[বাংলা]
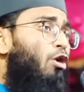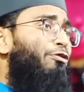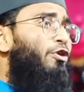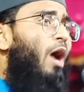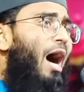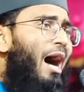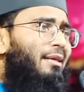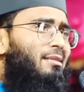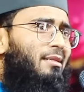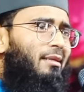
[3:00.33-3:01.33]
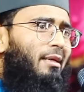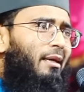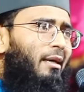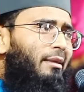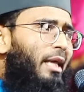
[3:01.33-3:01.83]
অফ ইওর হার্ট
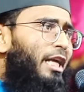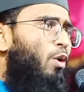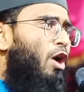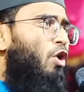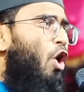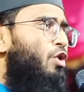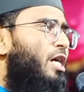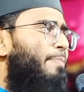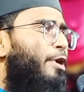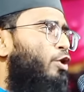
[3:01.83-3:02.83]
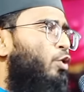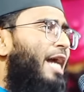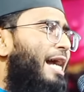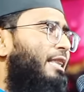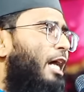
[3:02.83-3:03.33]
দেন you are not able to
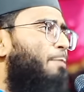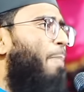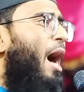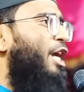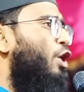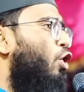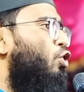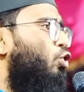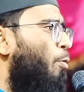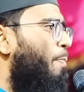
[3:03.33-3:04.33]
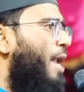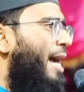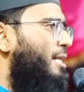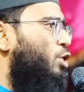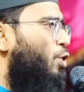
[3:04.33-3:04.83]
গেট that বাই ইওর
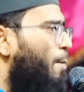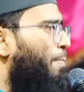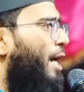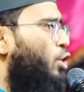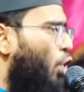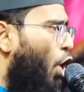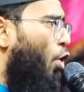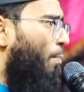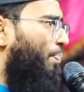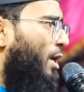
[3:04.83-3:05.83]
ডুপ্লেক্স ট্রিপ্লেক্স home